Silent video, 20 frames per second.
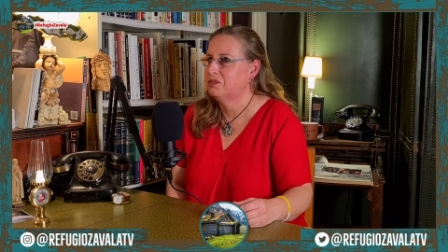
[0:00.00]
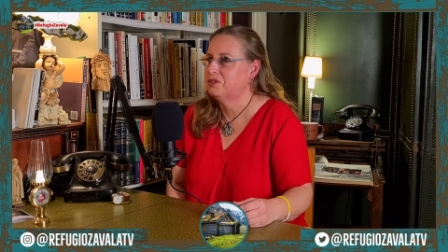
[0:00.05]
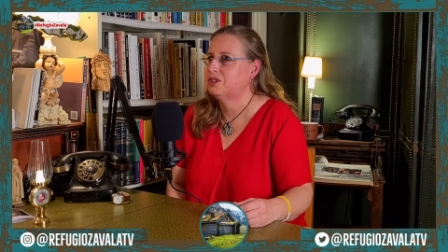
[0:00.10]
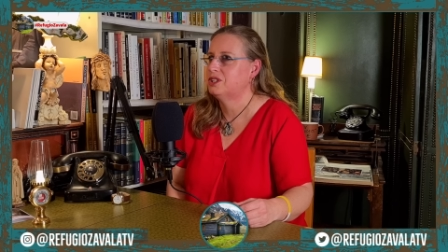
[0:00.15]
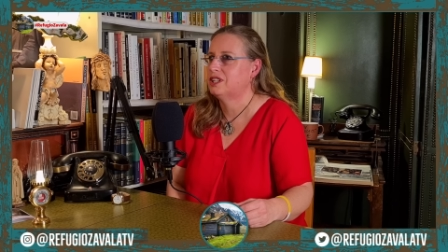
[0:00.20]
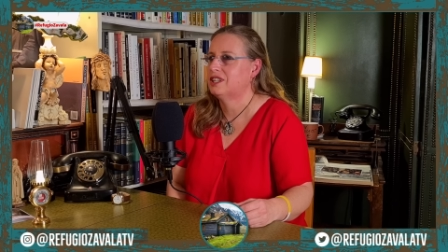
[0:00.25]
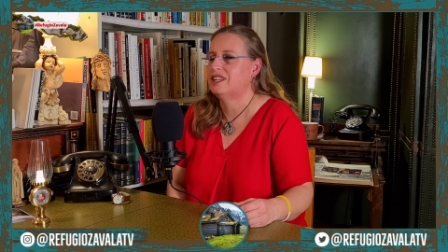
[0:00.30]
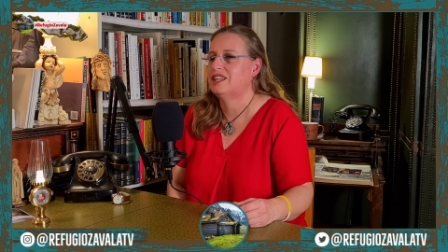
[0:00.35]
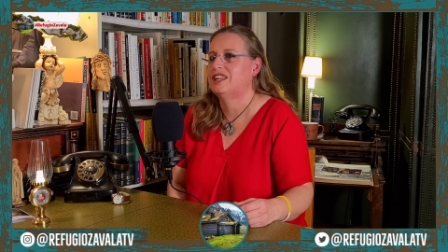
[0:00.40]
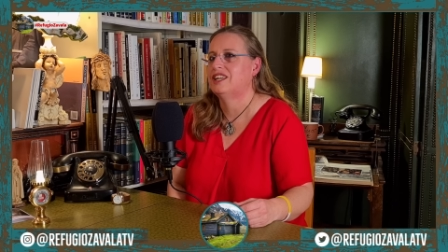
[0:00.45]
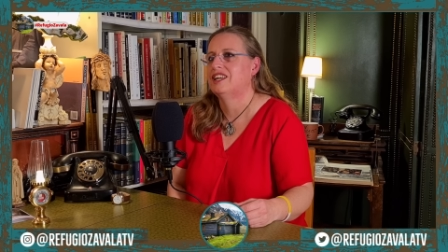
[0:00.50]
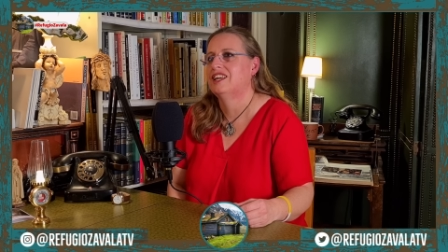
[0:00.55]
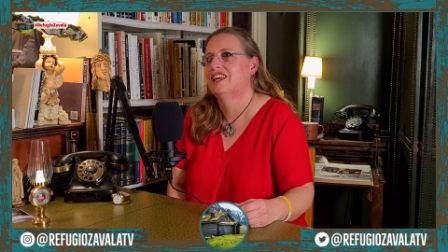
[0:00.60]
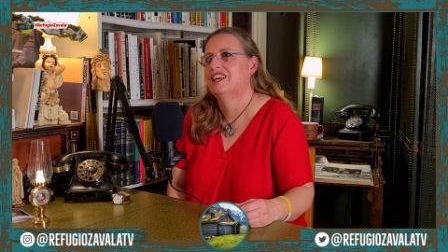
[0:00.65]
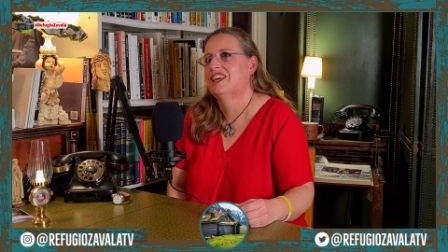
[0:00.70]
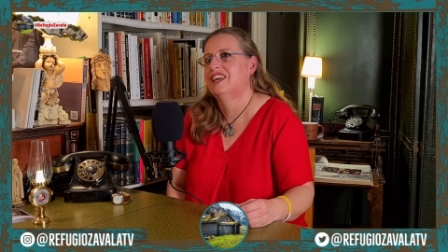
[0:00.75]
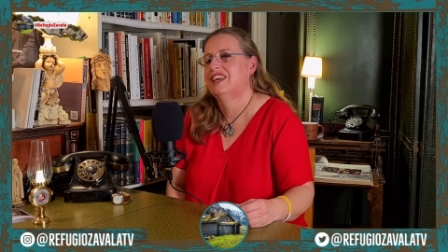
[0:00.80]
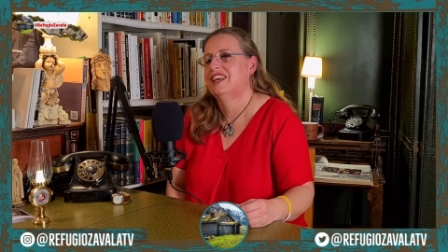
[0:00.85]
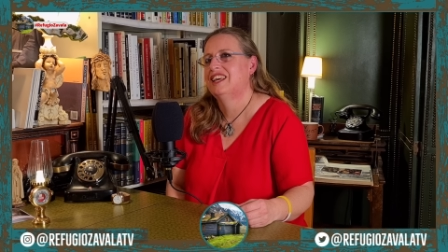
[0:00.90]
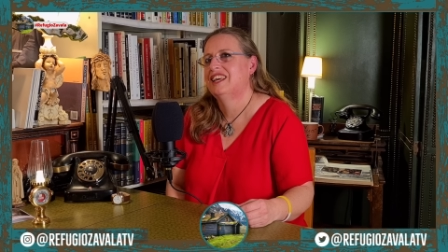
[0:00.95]
O sea que...
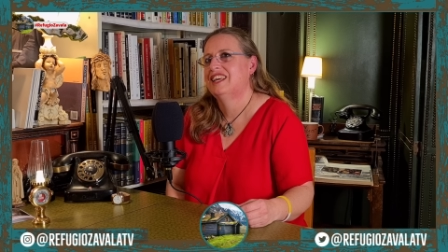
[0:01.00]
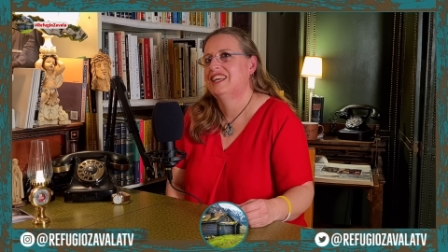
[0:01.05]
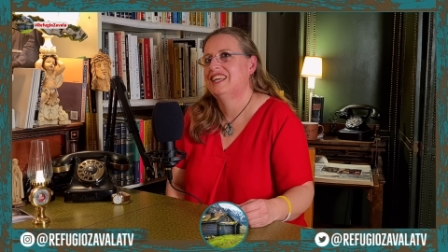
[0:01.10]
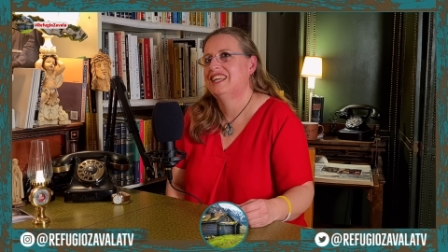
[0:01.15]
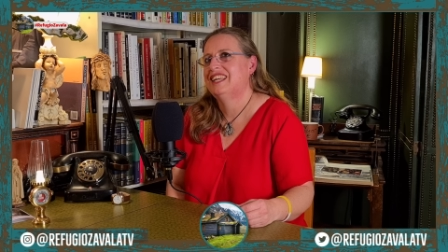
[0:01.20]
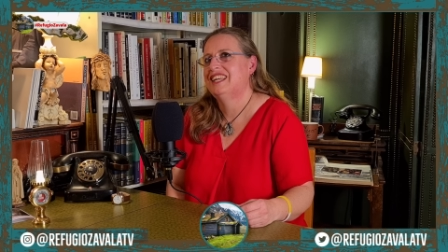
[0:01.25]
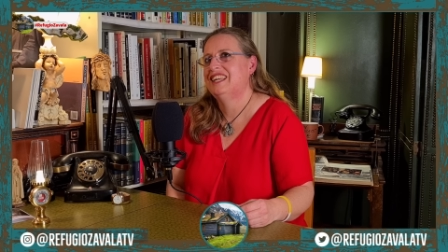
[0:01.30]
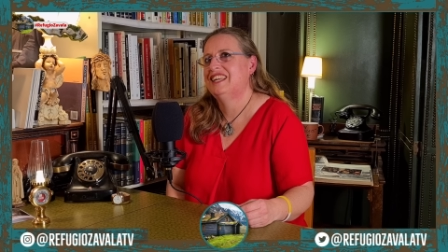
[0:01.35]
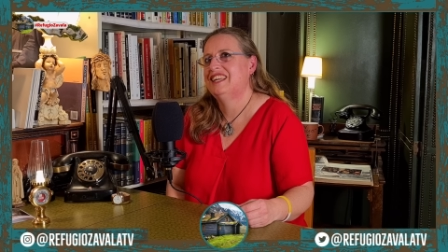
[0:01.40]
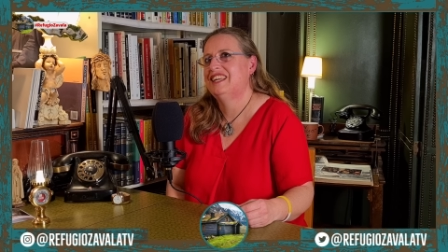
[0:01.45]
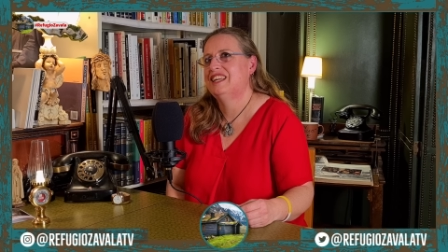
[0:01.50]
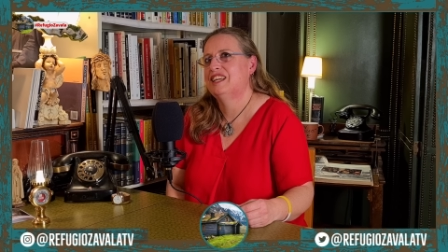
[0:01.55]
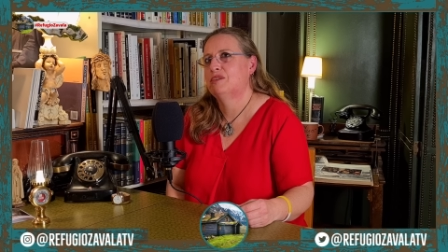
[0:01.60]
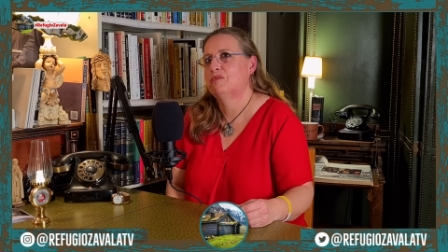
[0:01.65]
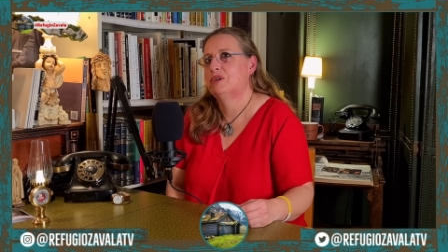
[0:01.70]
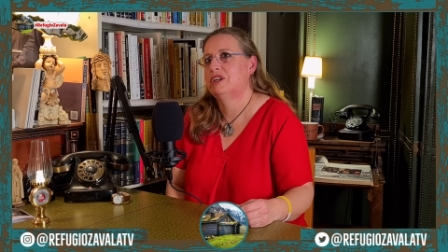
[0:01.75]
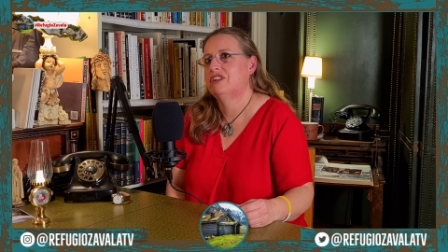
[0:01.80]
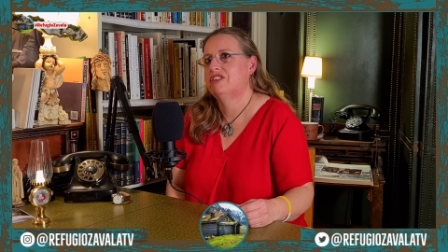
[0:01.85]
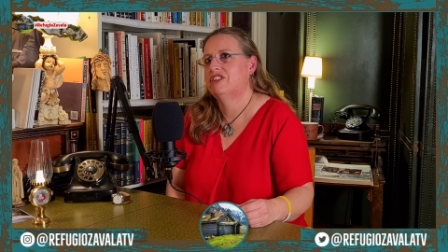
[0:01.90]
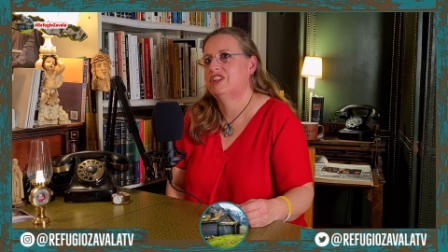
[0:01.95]
Y
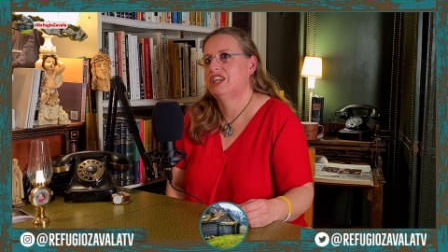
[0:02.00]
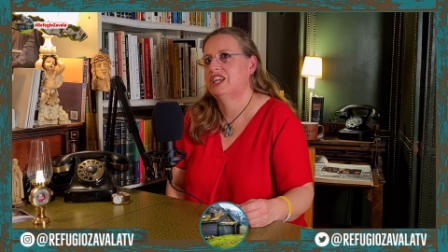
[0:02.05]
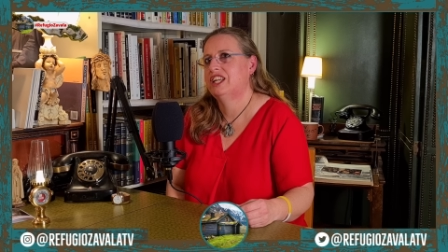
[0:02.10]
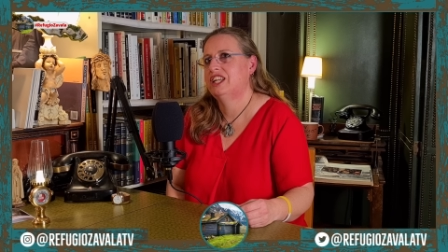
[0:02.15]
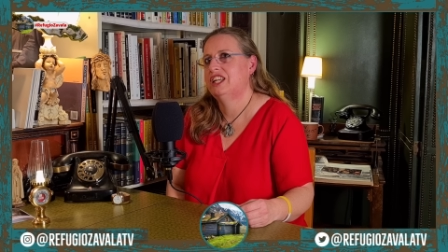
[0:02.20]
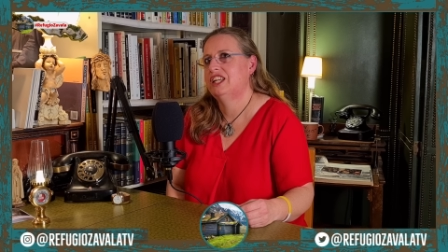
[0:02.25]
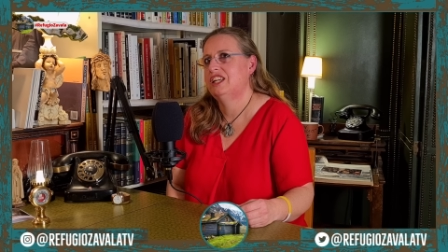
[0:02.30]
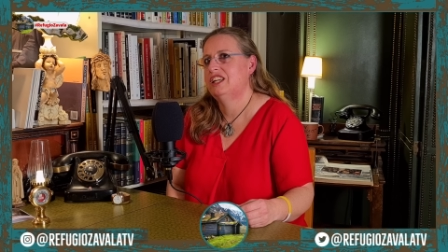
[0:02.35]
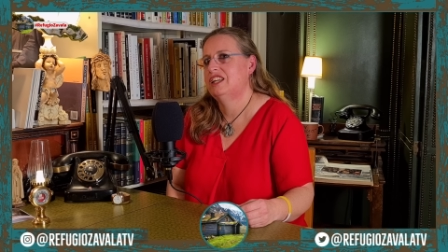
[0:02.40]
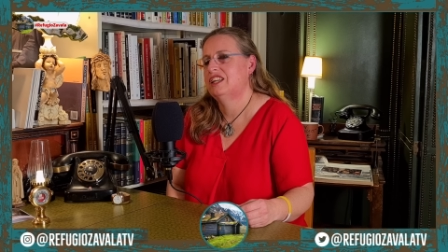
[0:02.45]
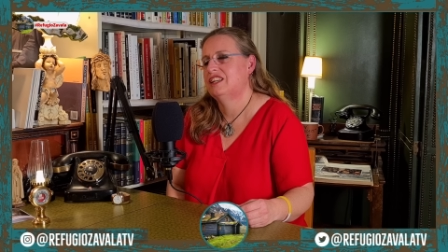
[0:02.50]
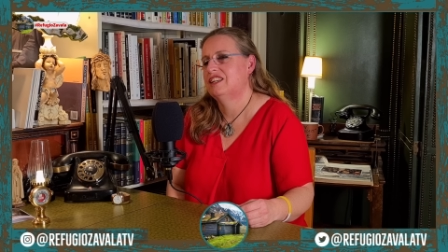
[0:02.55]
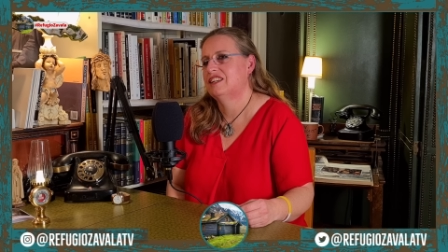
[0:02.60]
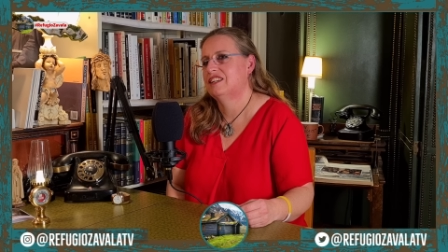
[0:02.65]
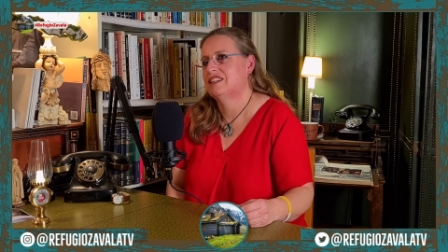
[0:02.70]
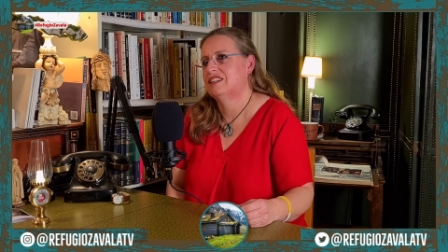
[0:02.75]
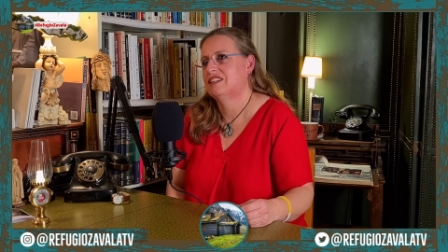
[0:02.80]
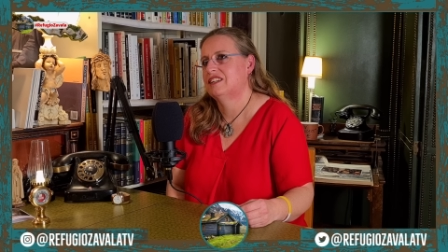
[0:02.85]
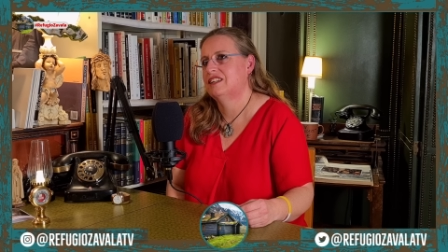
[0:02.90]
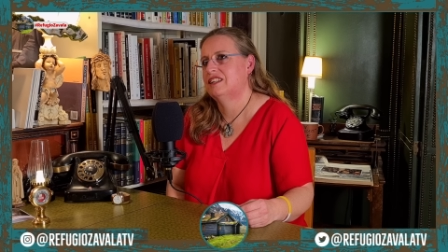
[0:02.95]
aparecí allí
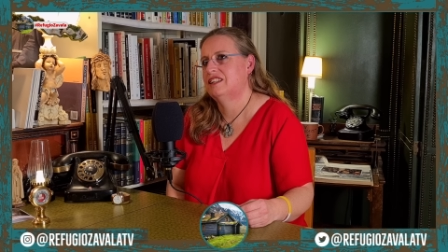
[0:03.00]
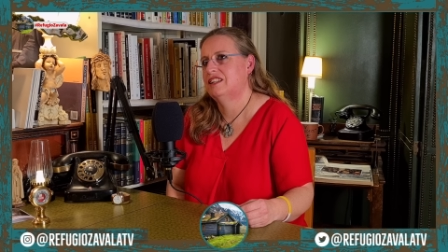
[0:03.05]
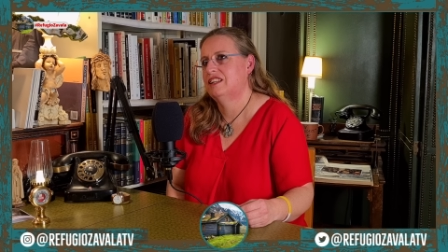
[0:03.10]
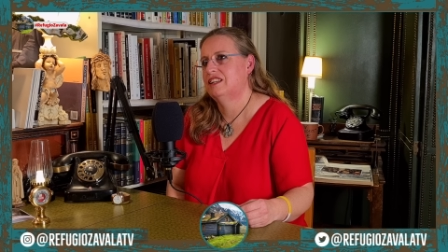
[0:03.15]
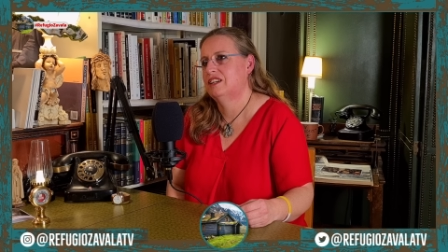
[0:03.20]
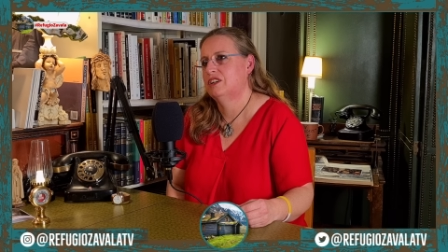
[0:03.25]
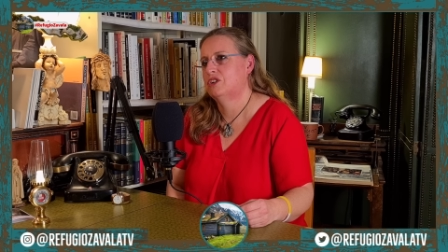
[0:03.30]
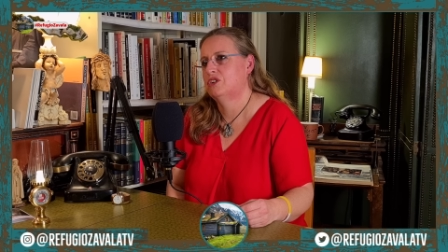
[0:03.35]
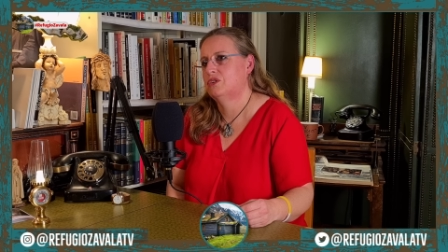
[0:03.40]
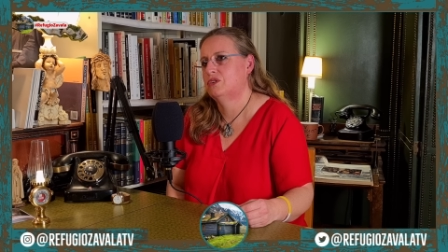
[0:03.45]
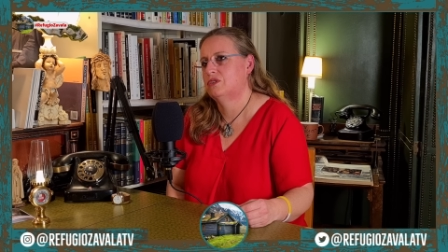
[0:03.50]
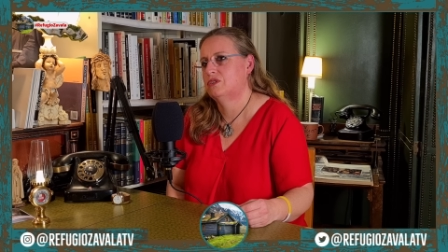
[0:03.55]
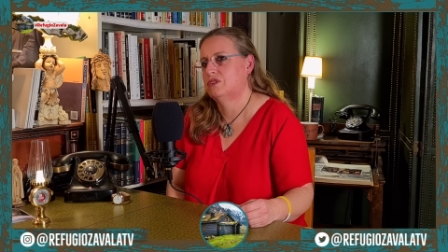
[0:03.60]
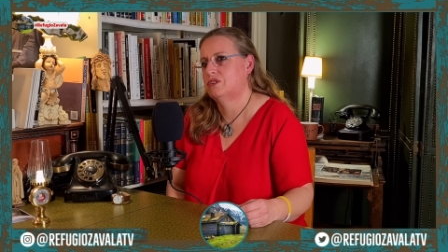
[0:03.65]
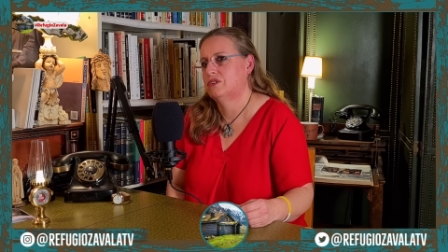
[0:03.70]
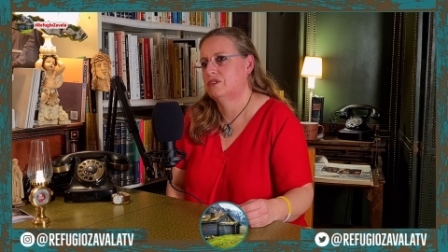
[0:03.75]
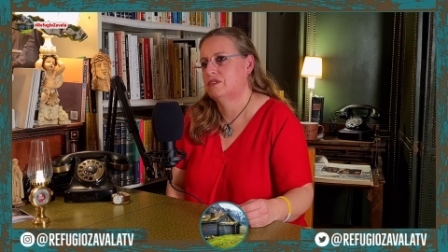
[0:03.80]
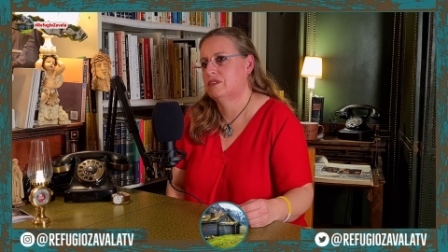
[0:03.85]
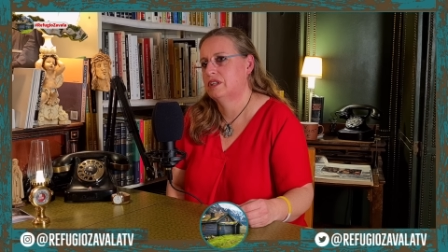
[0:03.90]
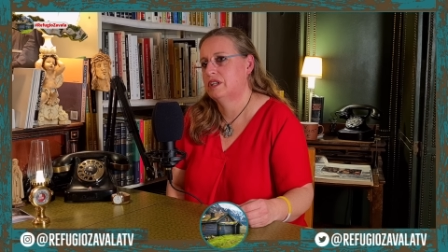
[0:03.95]
aquel día
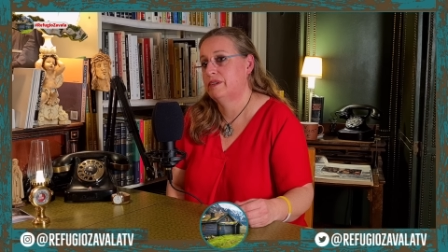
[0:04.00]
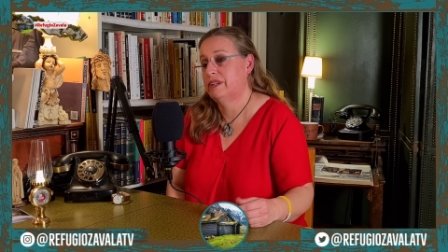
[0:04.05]
con...